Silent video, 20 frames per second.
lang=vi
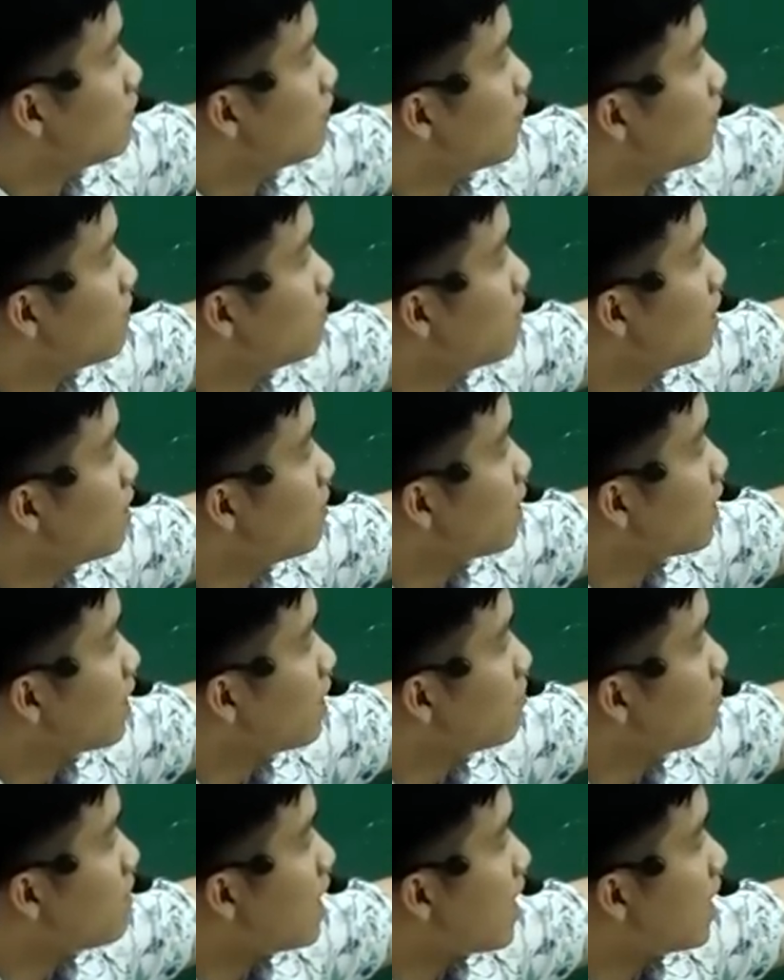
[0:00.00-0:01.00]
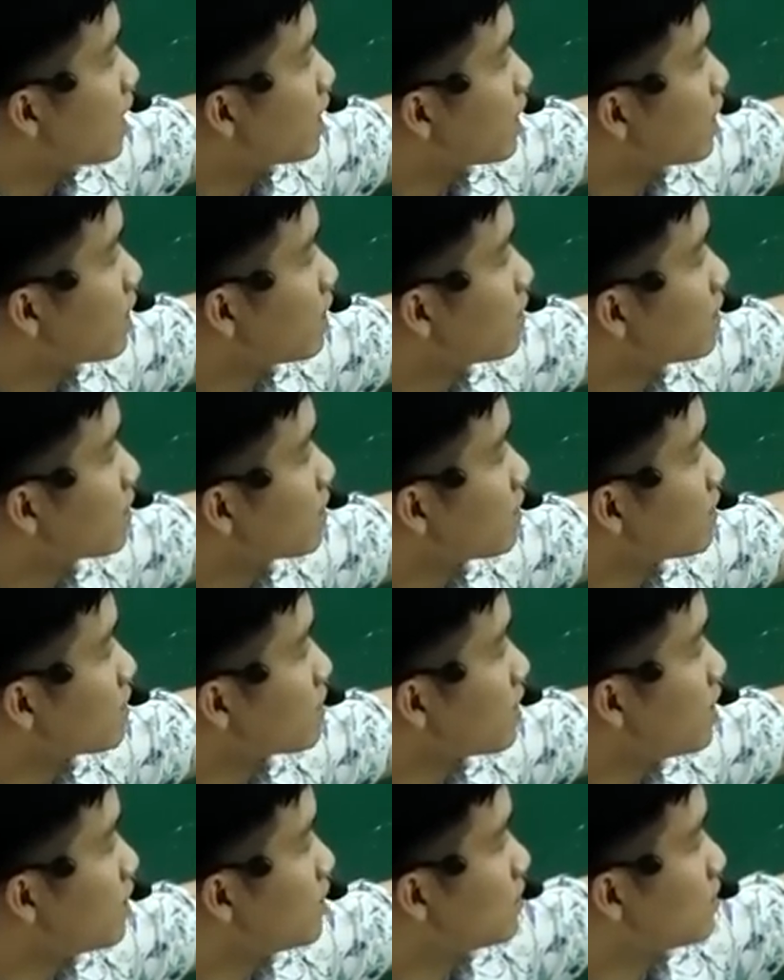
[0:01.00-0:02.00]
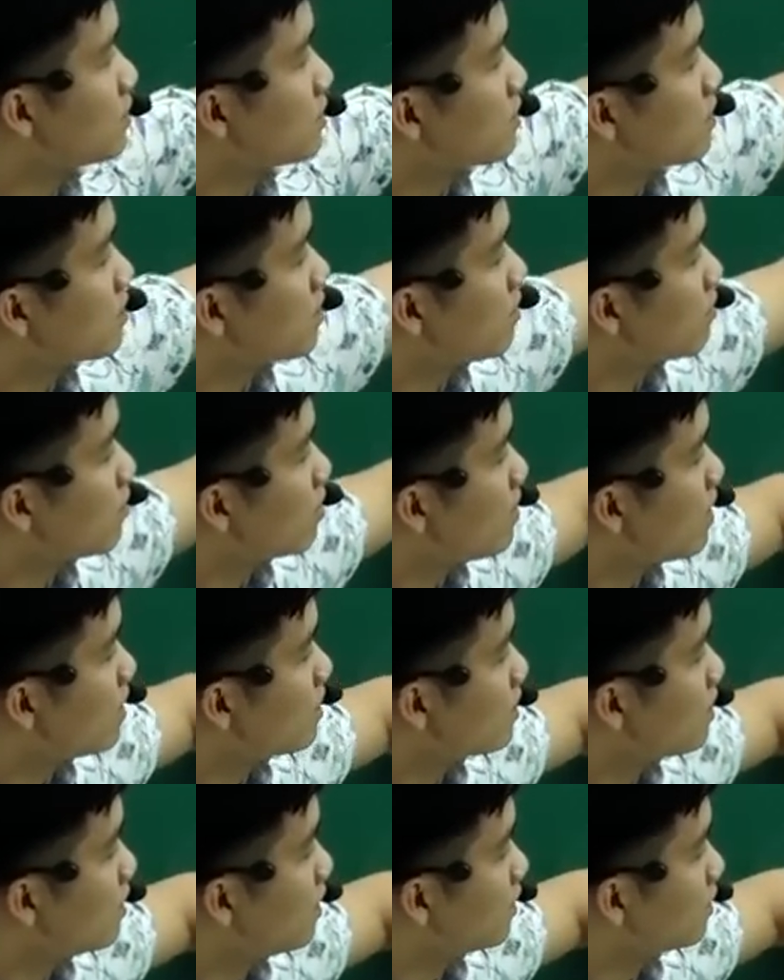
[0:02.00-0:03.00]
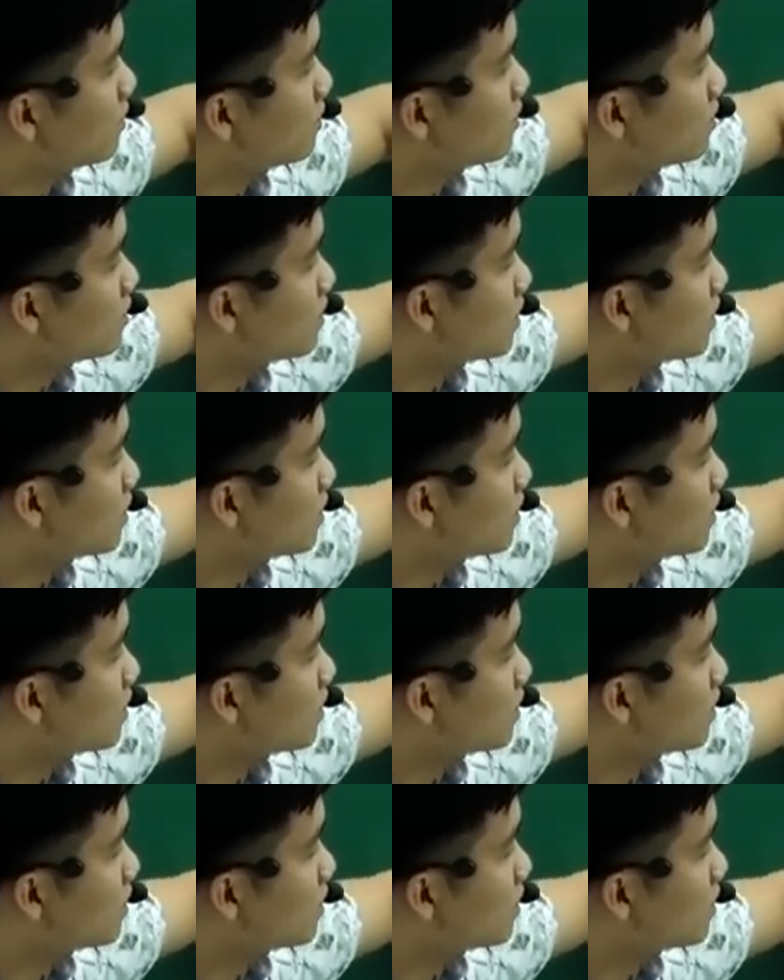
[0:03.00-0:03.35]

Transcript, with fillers: Với m bằng âm 3 này, được chưa? Xong các bạn sẽ ấn